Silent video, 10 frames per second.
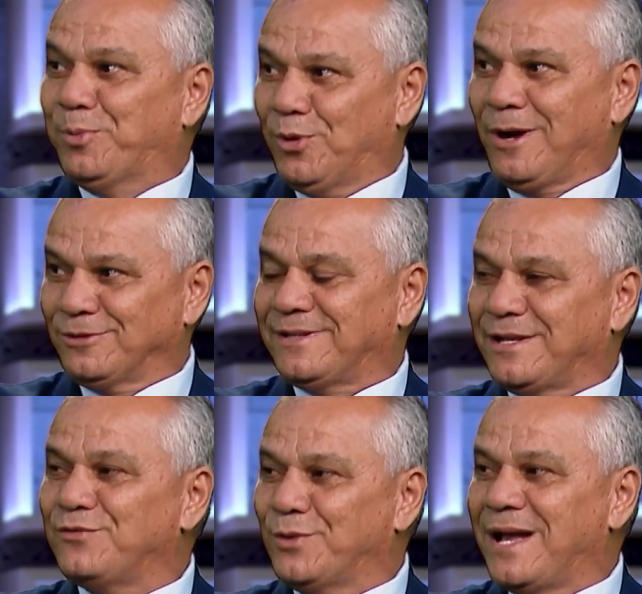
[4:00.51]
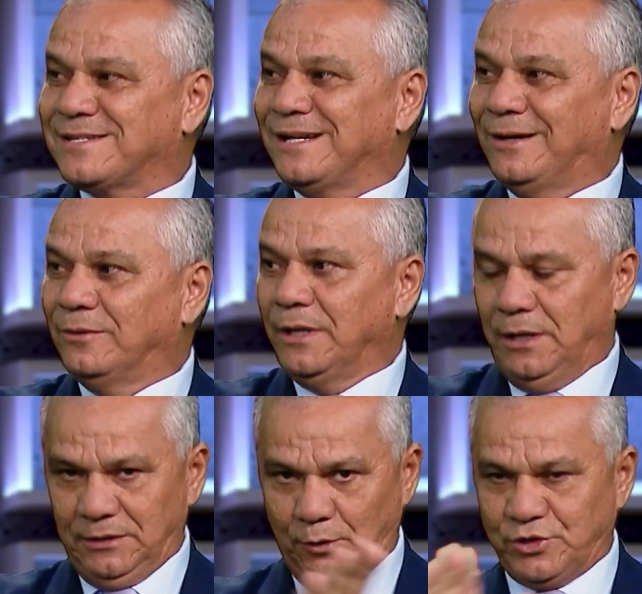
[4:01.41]
por causa da divulgação.
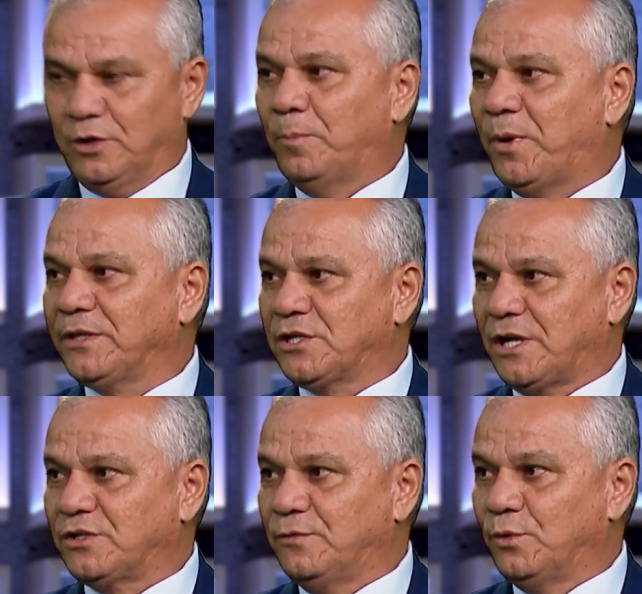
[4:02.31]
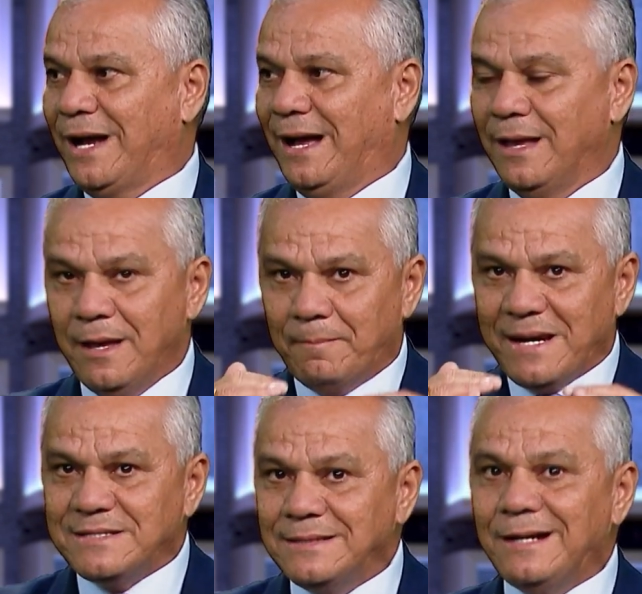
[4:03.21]
Então é, você não pode é. deixar de divulgar. Claro.
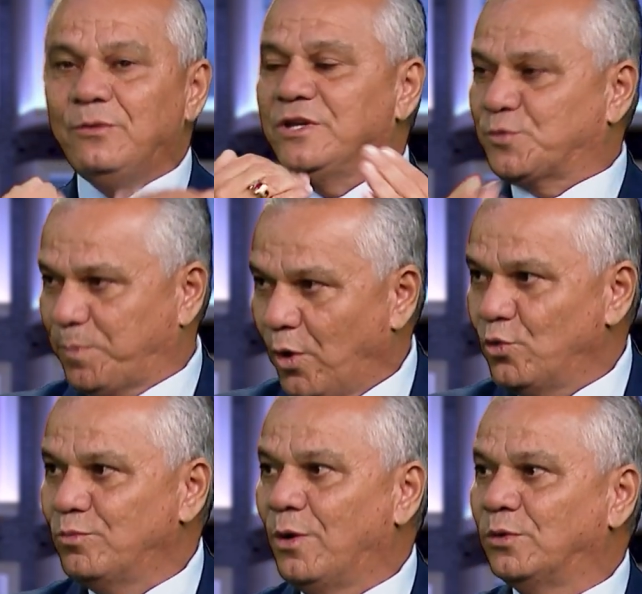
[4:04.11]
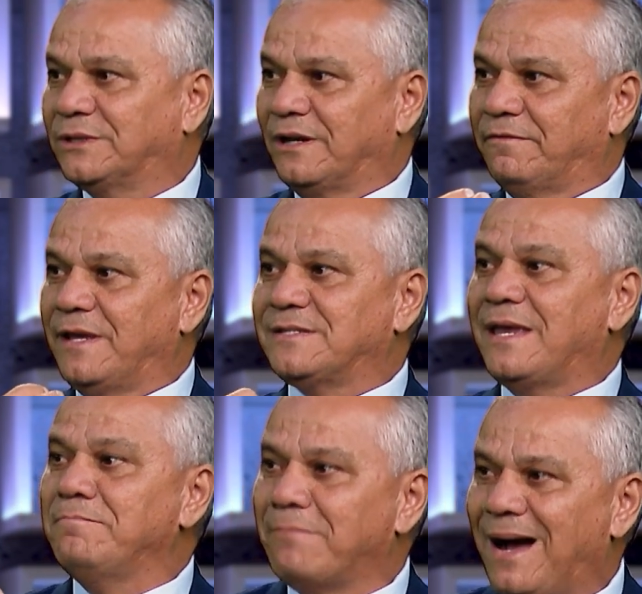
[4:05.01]
Mas não expor uma outra vez a
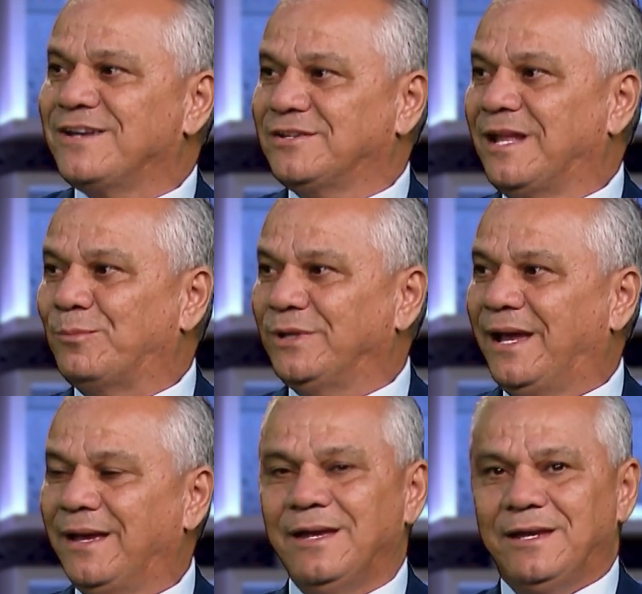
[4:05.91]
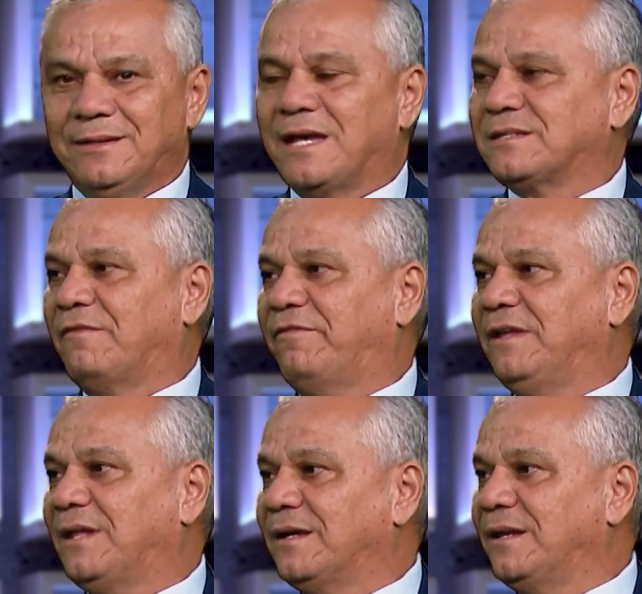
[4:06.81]
imagem da mulher uhum. e desta
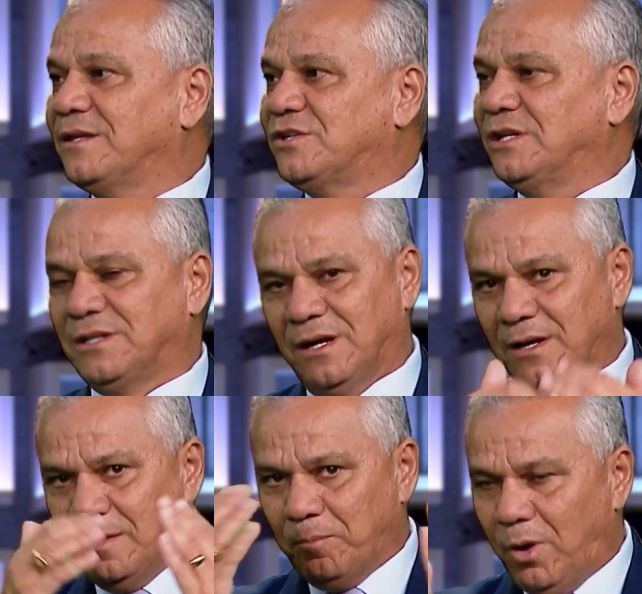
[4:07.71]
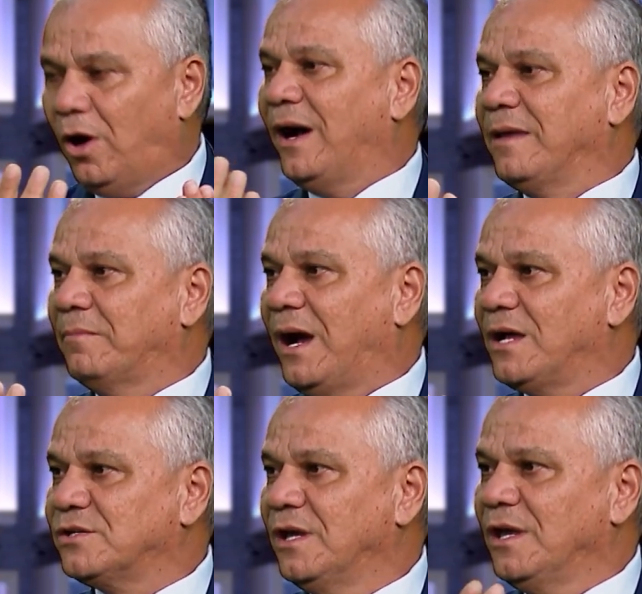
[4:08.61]
feita agredida. Borra a
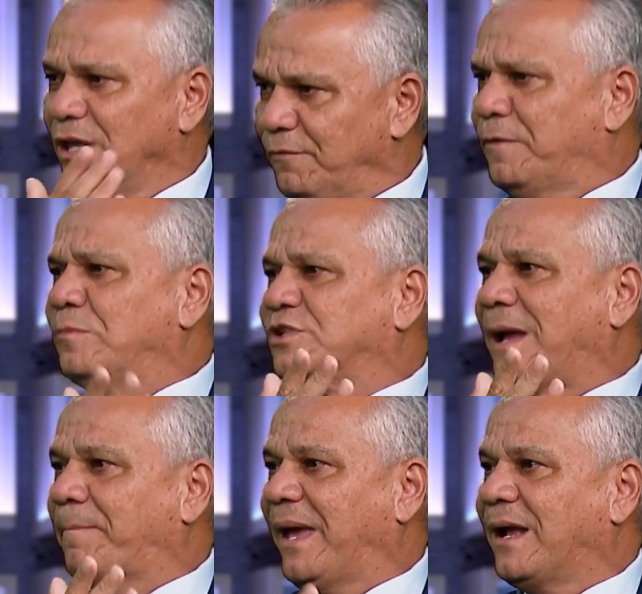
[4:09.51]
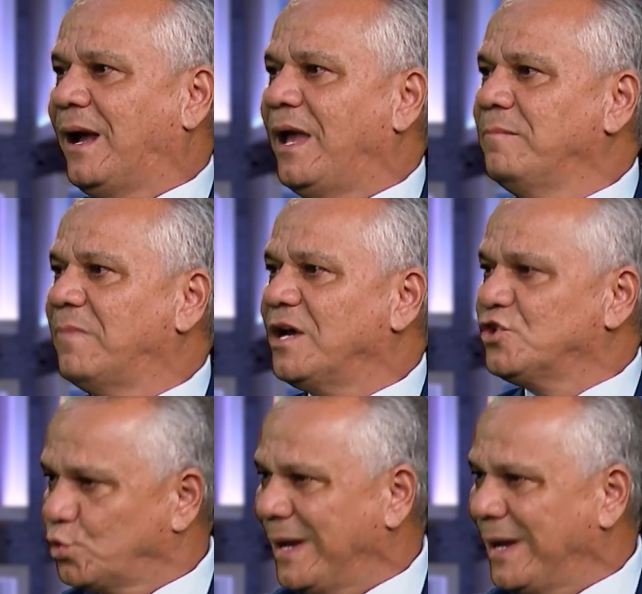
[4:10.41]
imagem e vamos sapecar a imagem do